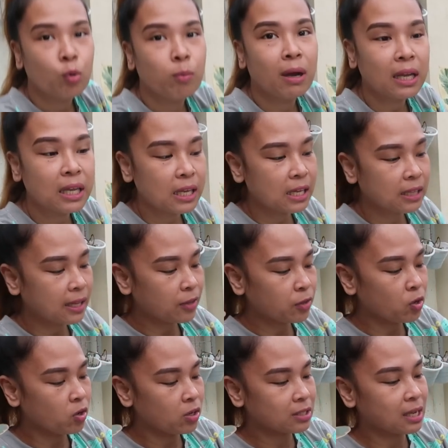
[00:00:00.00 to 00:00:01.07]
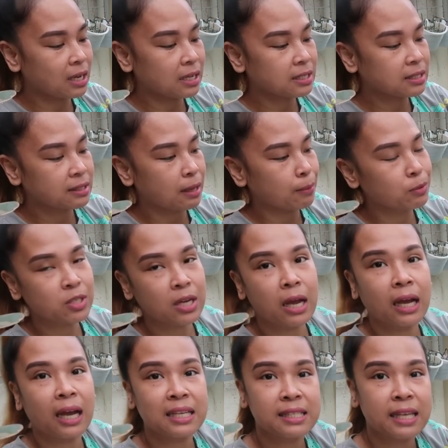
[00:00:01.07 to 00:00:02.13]
Kung makikita nyo, isang stem
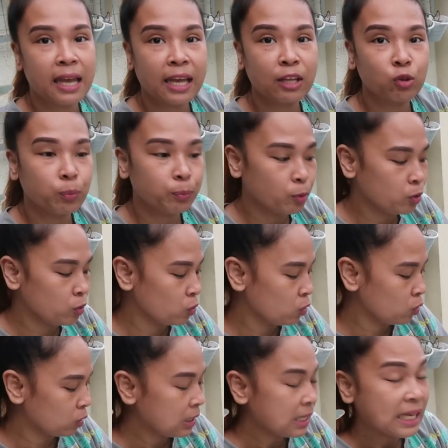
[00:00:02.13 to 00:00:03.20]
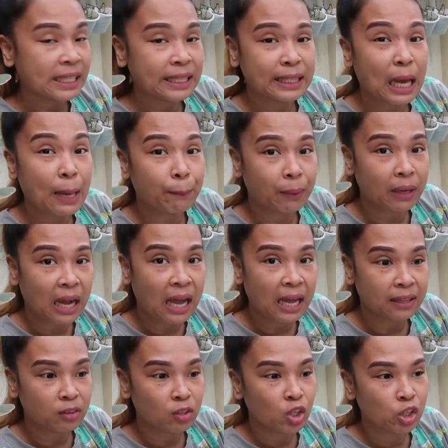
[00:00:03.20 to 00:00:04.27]
siya kasi ito po yung top
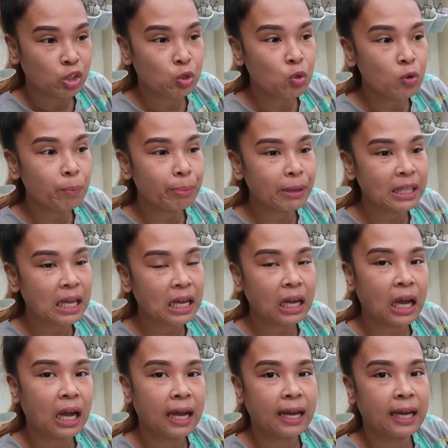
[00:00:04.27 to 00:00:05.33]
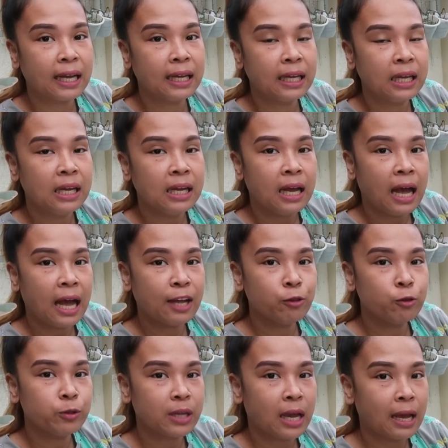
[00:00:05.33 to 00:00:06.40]
cut. Yung pinaka
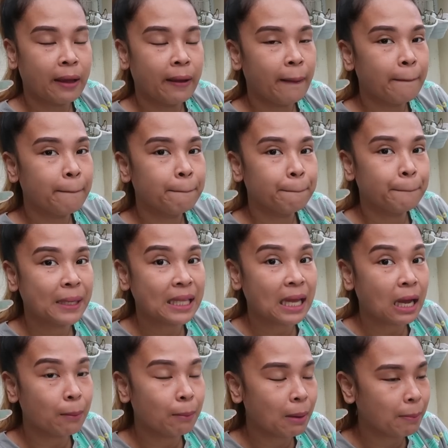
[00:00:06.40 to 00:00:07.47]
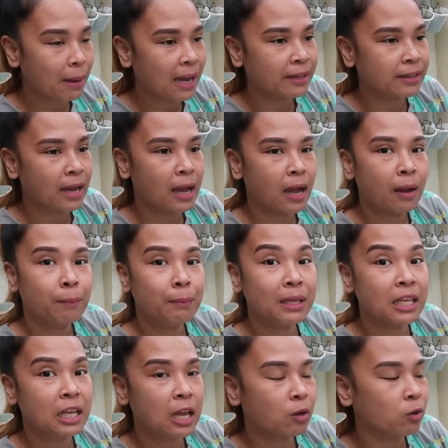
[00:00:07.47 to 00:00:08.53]
ano niya, pinakababa niya,
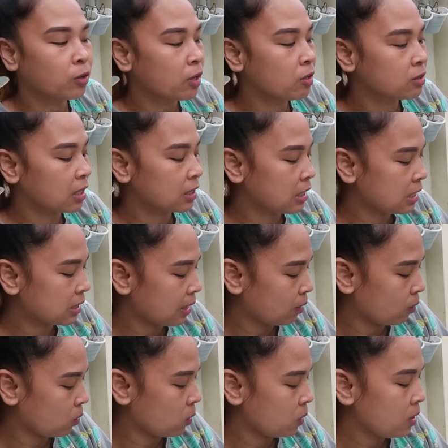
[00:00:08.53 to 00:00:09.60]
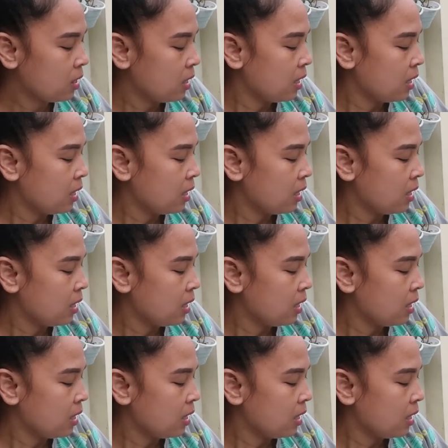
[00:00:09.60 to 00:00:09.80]
binigay ko na yun sa tita ko.